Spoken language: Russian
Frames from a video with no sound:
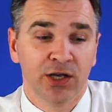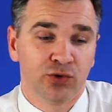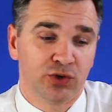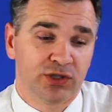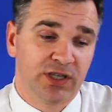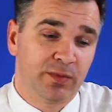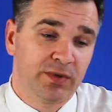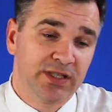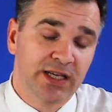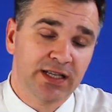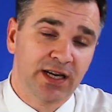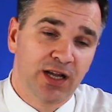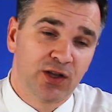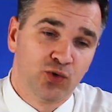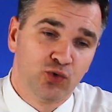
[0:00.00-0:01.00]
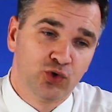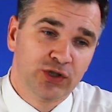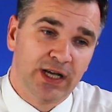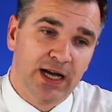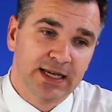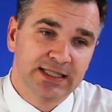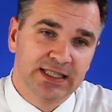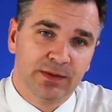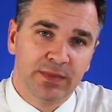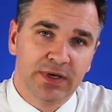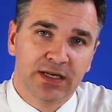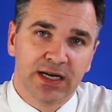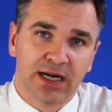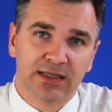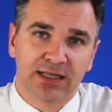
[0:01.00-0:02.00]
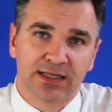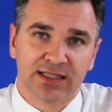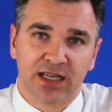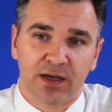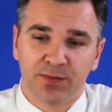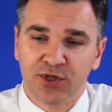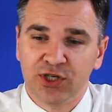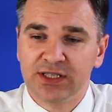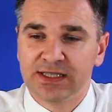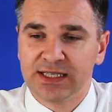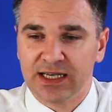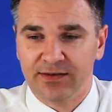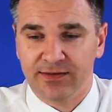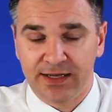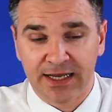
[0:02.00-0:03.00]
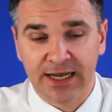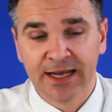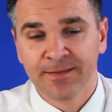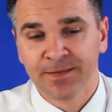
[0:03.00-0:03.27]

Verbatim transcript: То есть обязательно нужно о себе как-то сообщить, заявить.